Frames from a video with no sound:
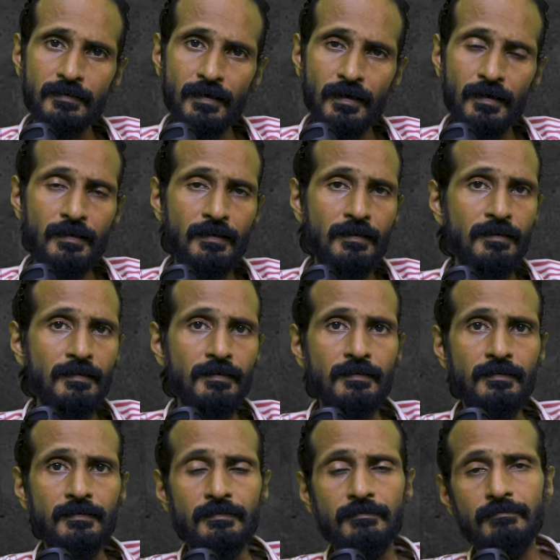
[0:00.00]
கால
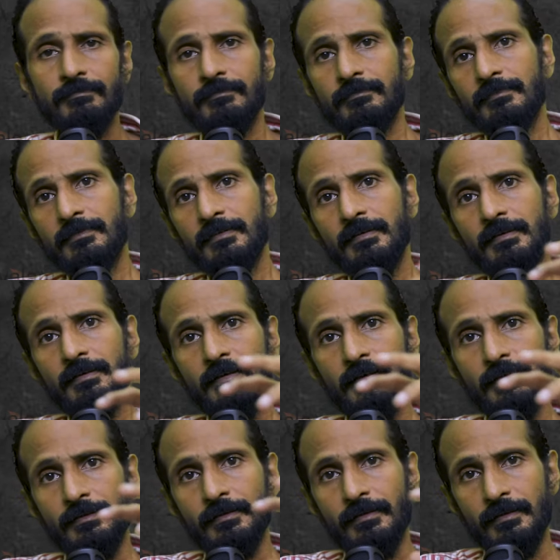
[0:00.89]

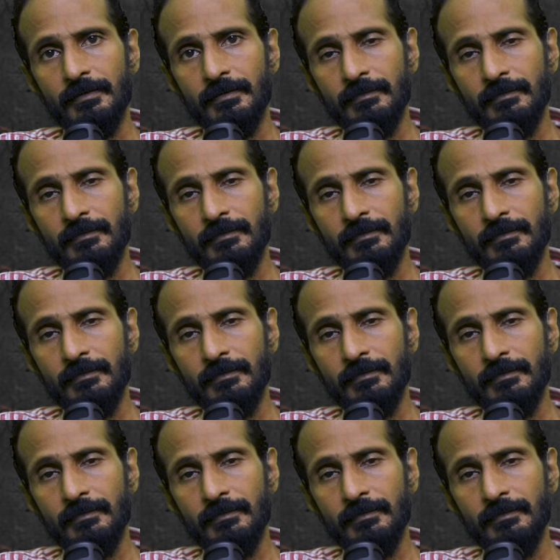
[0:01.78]
அந்த